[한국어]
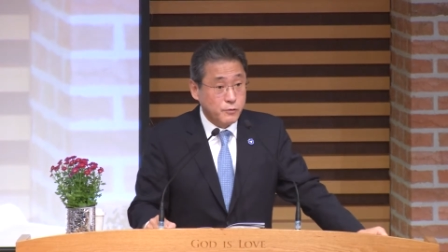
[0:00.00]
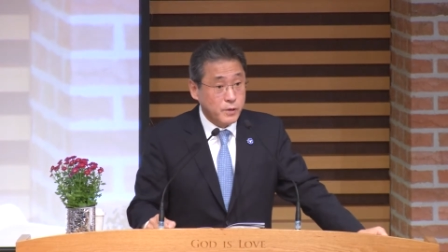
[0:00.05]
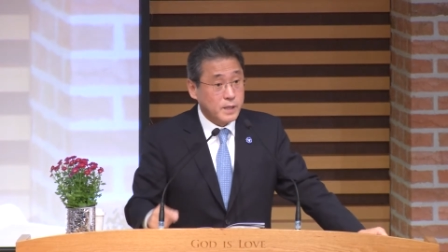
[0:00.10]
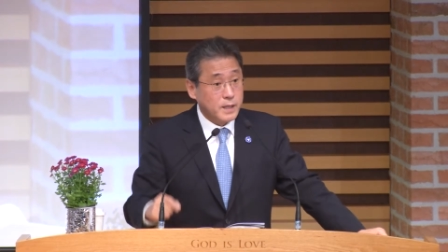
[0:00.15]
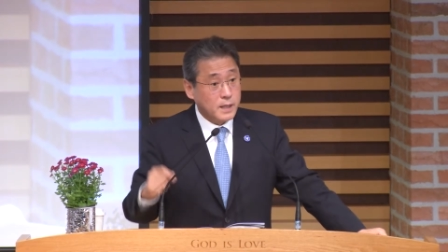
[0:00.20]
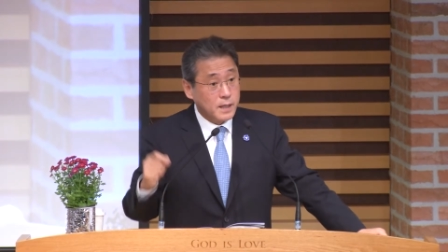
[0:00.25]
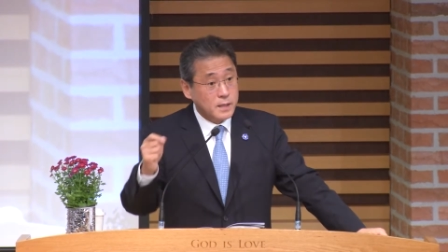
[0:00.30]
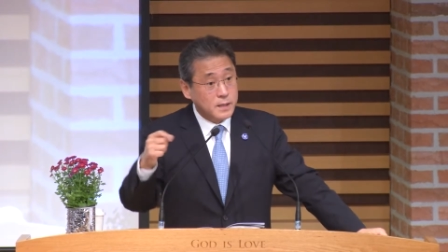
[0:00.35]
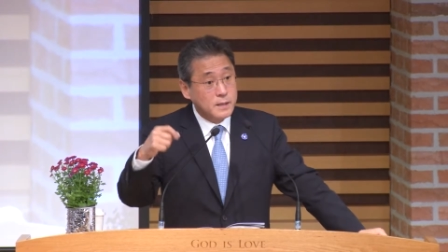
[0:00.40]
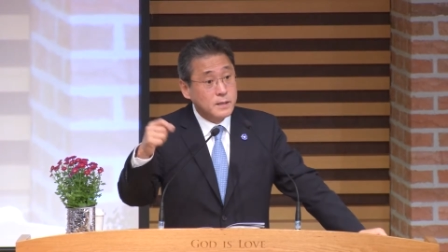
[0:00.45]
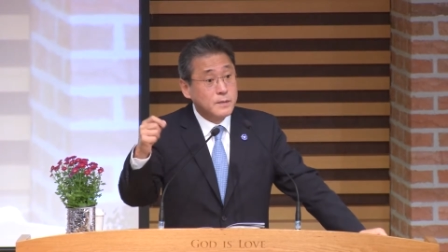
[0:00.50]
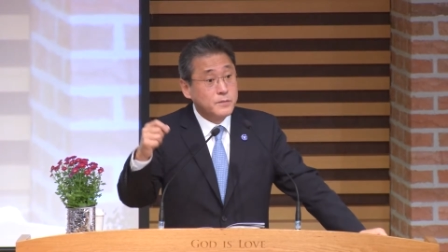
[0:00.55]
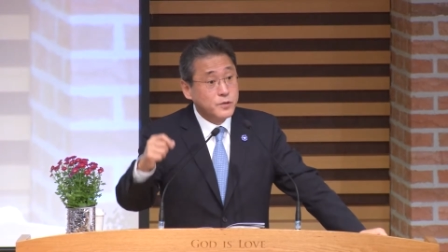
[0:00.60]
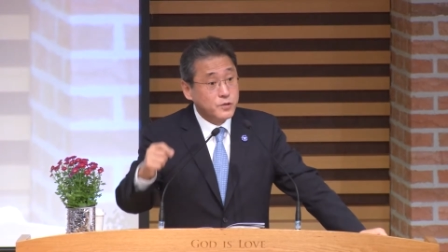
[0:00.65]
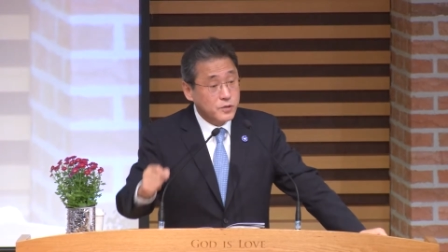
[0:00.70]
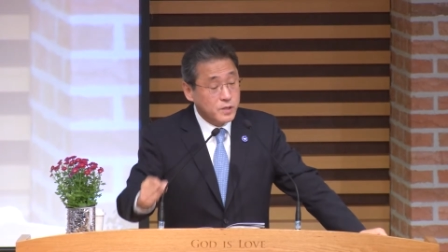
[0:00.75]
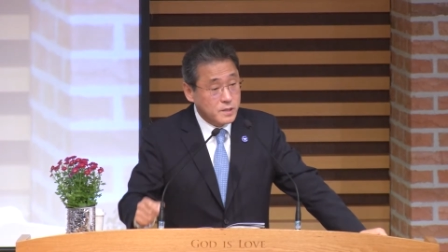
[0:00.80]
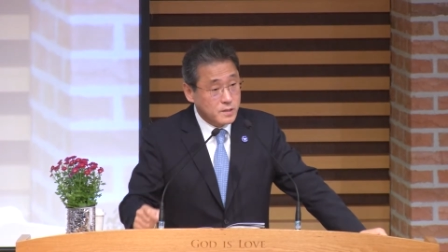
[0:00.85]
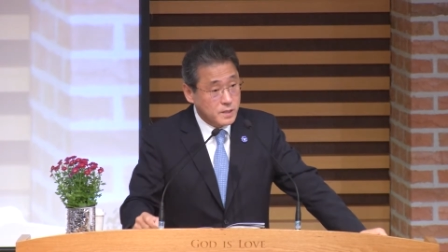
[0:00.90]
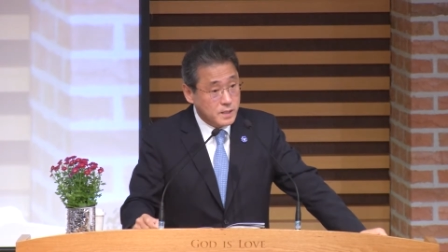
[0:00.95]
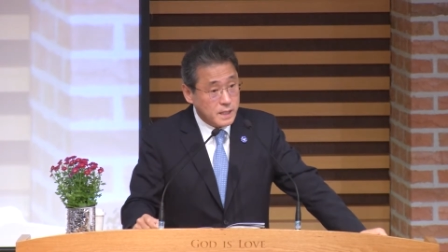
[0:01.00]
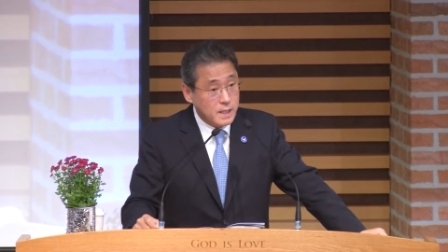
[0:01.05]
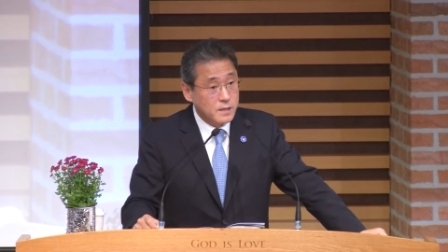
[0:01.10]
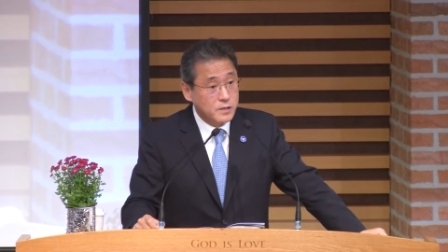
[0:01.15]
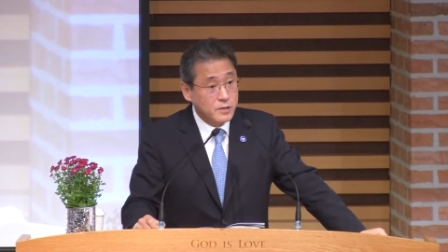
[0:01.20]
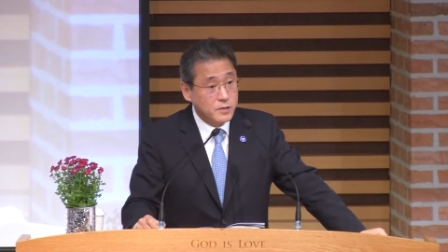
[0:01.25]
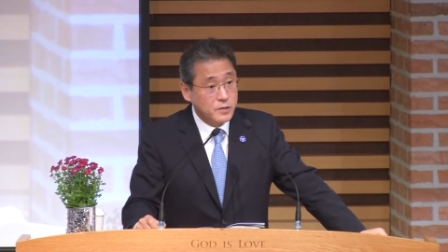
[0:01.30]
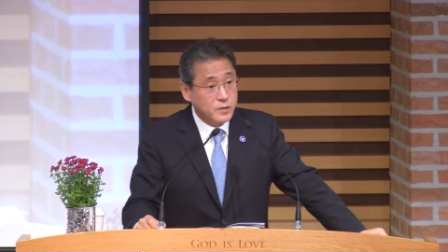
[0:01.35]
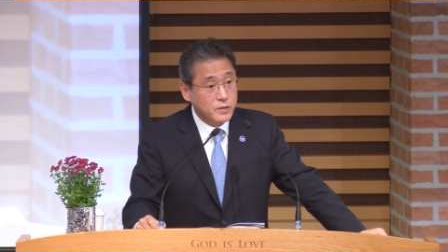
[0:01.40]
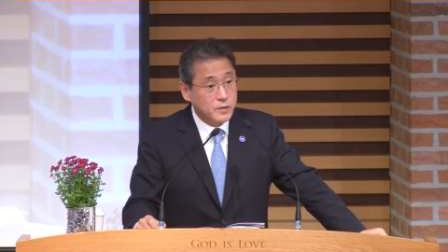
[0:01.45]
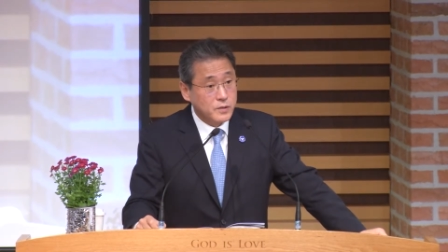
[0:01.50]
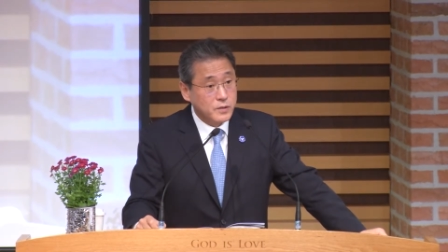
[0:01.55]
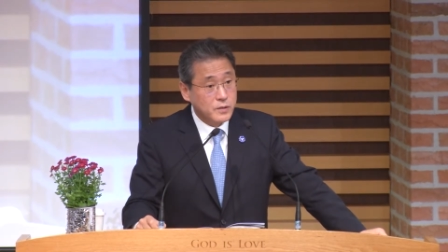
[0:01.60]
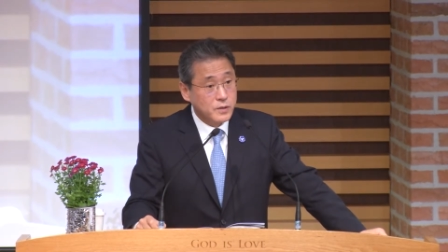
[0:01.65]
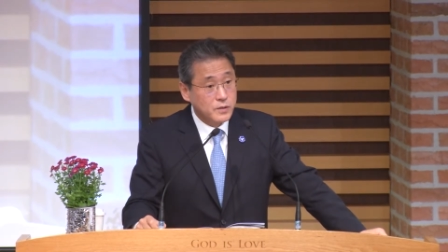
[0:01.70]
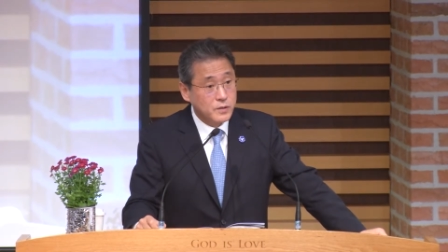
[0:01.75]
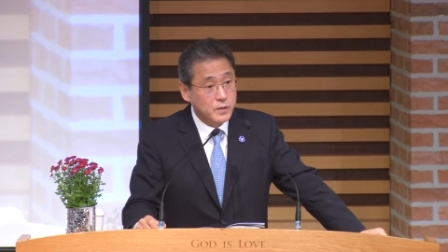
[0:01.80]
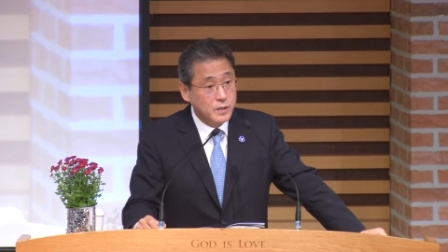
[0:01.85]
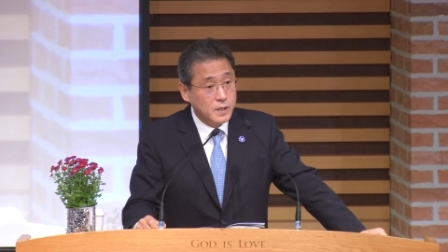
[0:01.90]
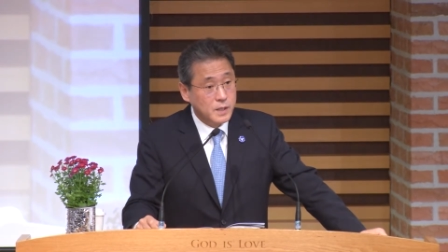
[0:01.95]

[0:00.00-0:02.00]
괴테가 그림도 그려서 잘 그렸거든요.